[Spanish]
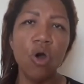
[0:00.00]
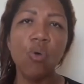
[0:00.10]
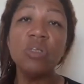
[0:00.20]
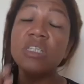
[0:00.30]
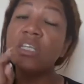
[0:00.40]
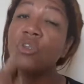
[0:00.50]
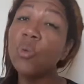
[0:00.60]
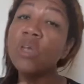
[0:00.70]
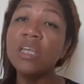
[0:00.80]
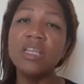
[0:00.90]
fuiste
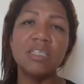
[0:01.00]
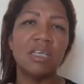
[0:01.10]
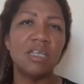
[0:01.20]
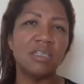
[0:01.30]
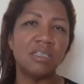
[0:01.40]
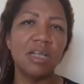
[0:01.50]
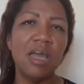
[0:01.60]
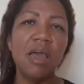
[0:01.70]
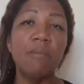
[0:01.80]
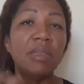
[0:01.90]
tú quien decidiste
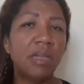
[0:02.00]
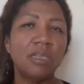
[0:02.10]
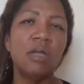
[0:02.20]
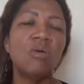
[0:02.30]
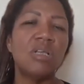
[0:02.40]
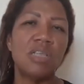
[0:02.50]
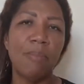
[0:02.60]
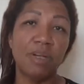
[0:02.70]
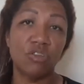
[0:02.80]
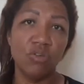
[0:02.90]
meterte con esa
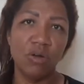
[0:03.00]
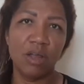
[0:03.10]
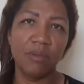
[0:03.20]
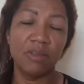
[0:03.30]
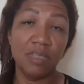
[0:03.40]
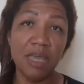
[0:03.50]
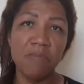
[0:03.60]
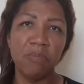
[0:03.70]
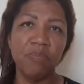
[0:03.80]
persona, ¿sí?